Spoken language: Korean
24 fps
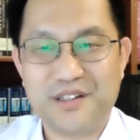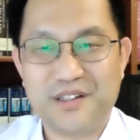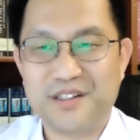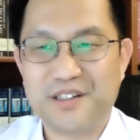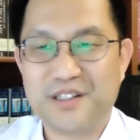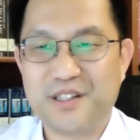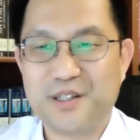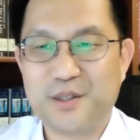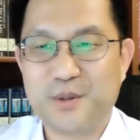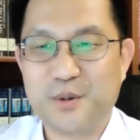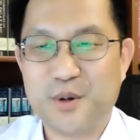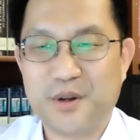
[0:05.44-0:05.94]

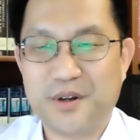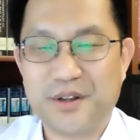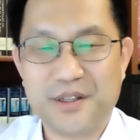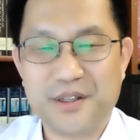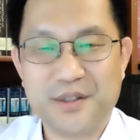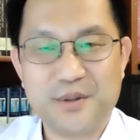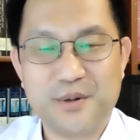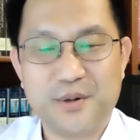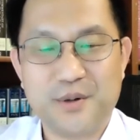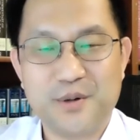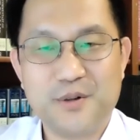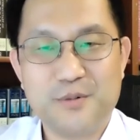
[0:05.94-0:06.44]
있듯 기도
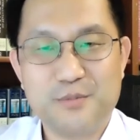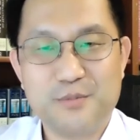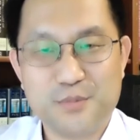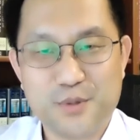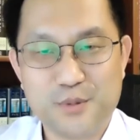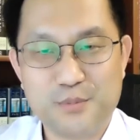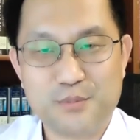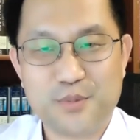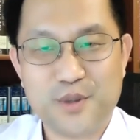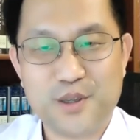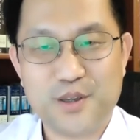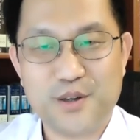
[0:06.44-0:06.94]
언어에도
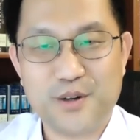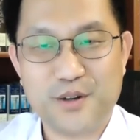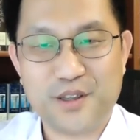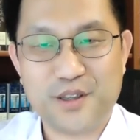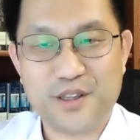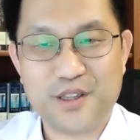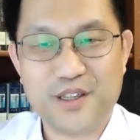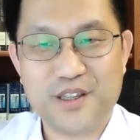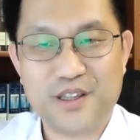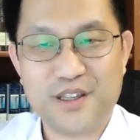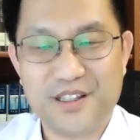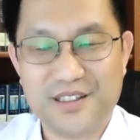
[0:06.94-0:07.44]

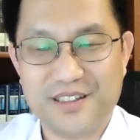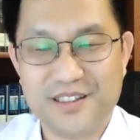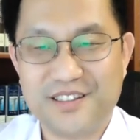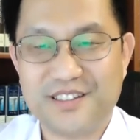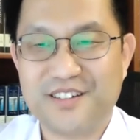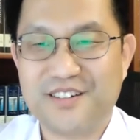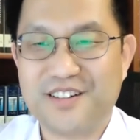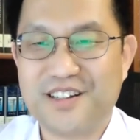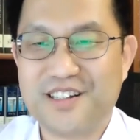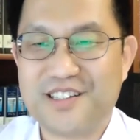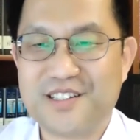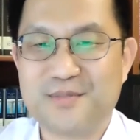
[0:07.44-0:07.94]
품격이 있는
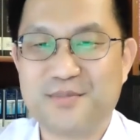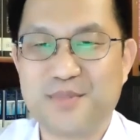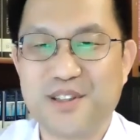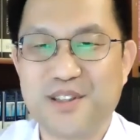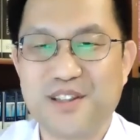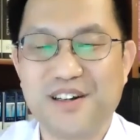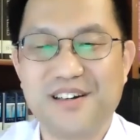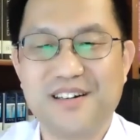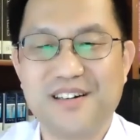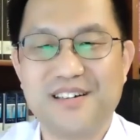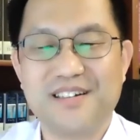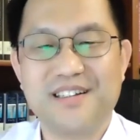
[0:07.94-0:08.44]
것
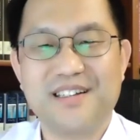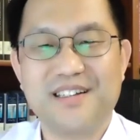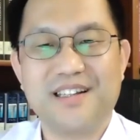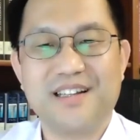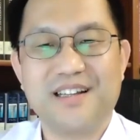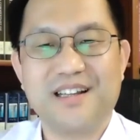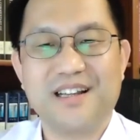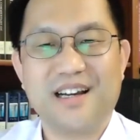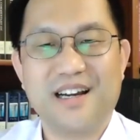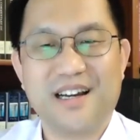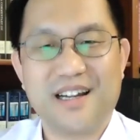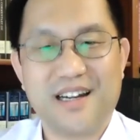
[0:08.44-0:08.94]
같습니다.
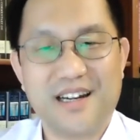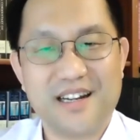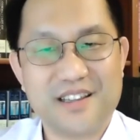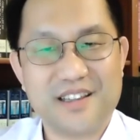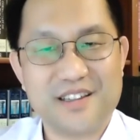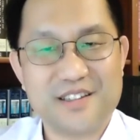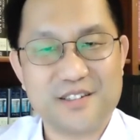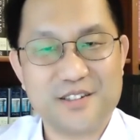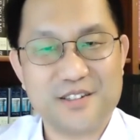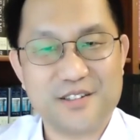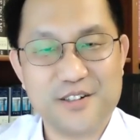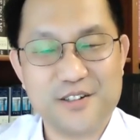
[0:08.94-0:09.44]

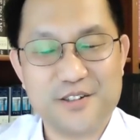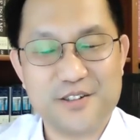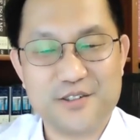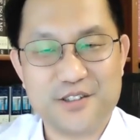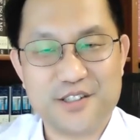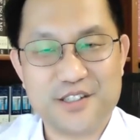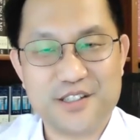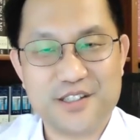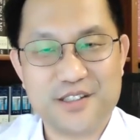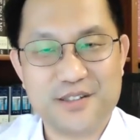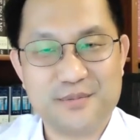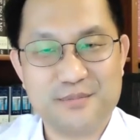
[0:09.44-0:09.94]
하나님께서
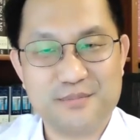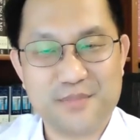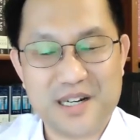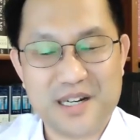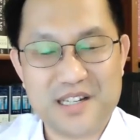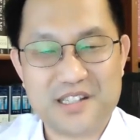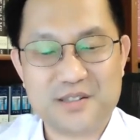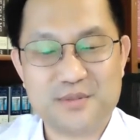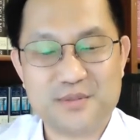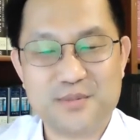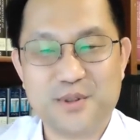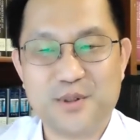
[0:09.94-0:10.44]
들려주신
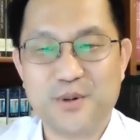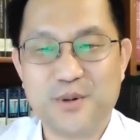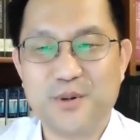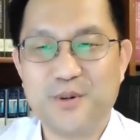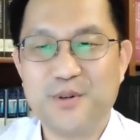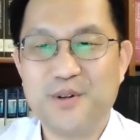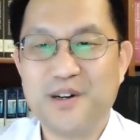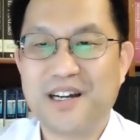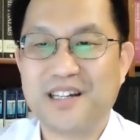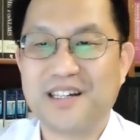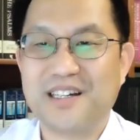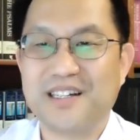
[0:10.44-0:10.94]

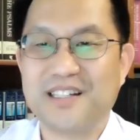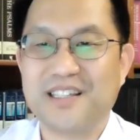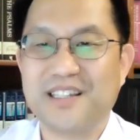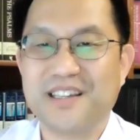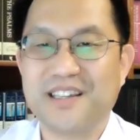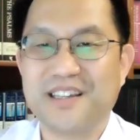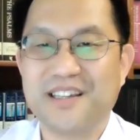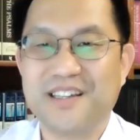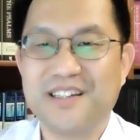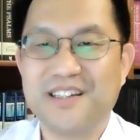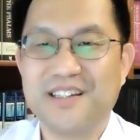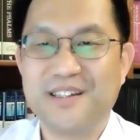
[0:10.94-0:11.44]
말씀으로
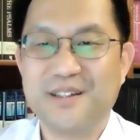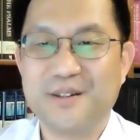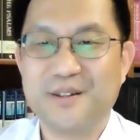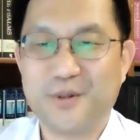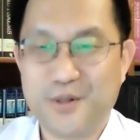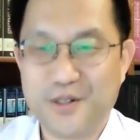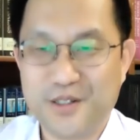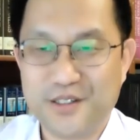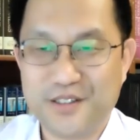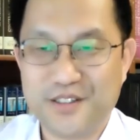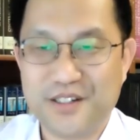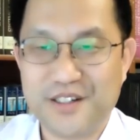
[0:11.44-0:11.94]
하나님께
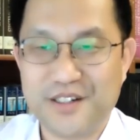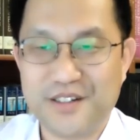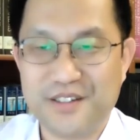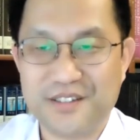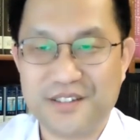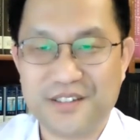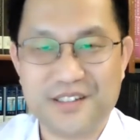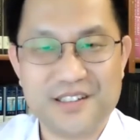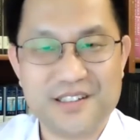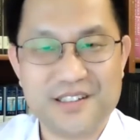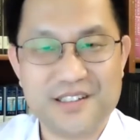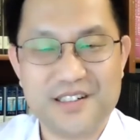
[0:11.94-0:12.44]
올려드리는
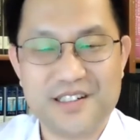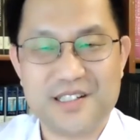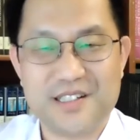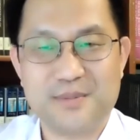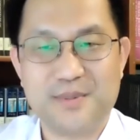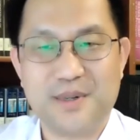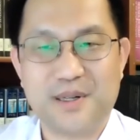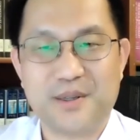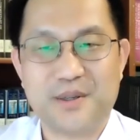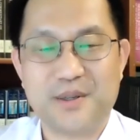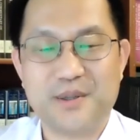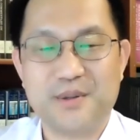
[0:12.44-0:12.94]
것 그것이
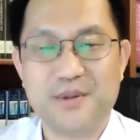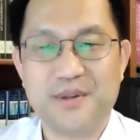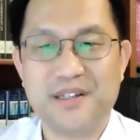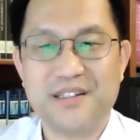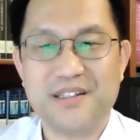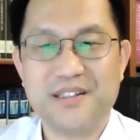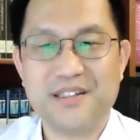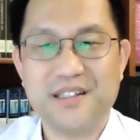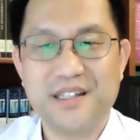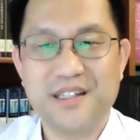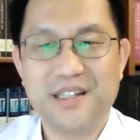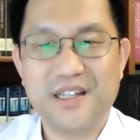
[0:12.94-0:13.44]
바로
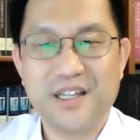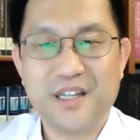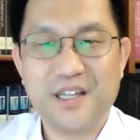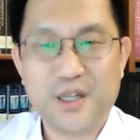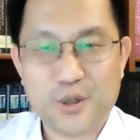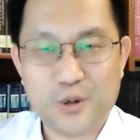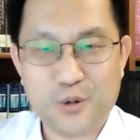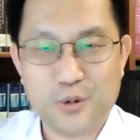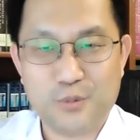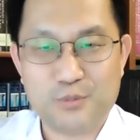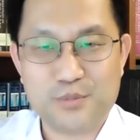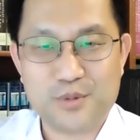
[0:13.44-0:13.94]
기도의
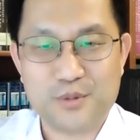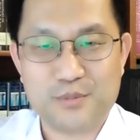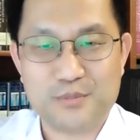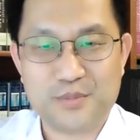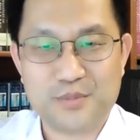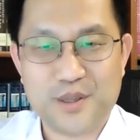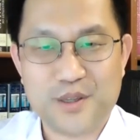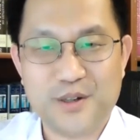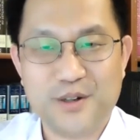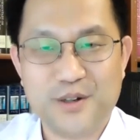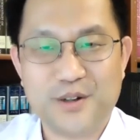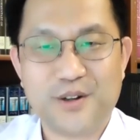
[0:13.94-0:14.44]

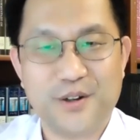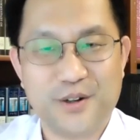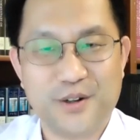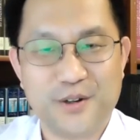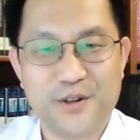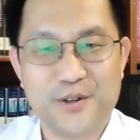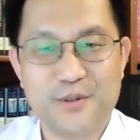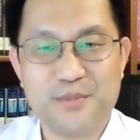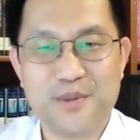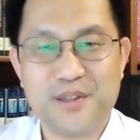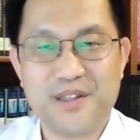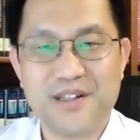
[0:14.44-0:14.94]
고품격
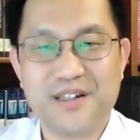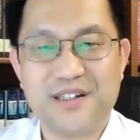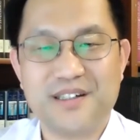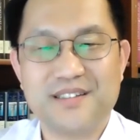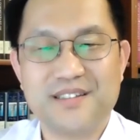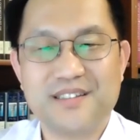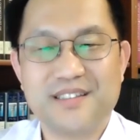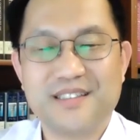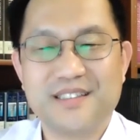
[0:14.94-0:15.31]
언어입니다.